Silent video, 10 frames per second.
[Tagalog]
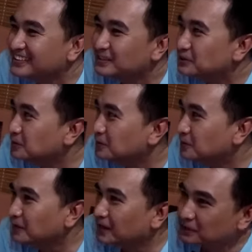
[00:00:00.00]

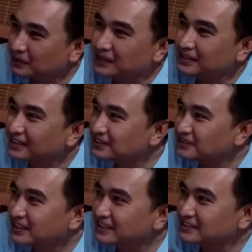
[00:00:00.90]
So actually, ano
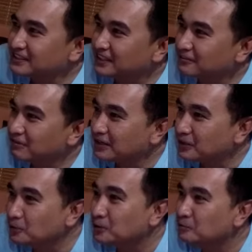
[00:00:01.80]
siya, it's a very
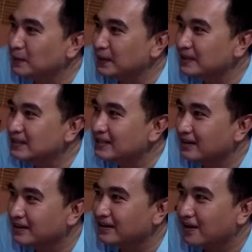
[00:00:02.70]
good breed.
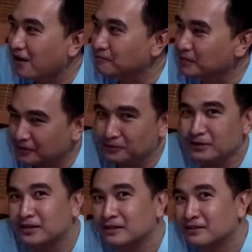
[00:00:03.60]
Uh, I've been
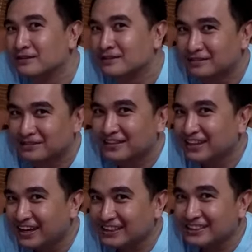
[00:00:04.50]
looking
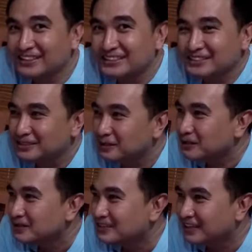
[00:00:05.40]
at this
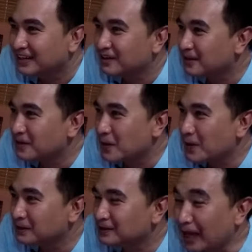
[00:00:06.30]

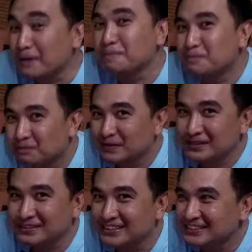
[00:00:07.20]
uh, type
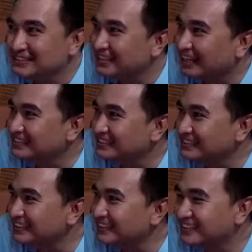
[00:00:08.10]
since last
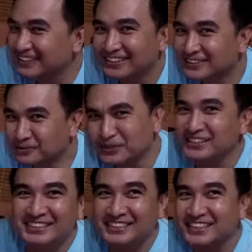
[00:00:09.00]
year, two
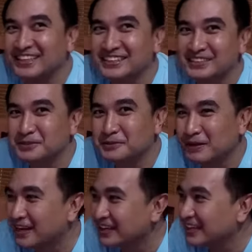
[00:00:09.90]
years na. So
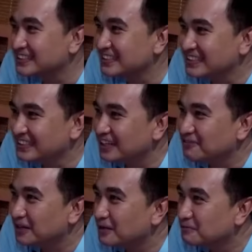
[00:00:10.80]
palagi kasing hindi
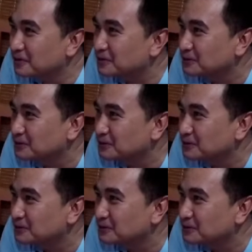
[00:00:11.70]
available to.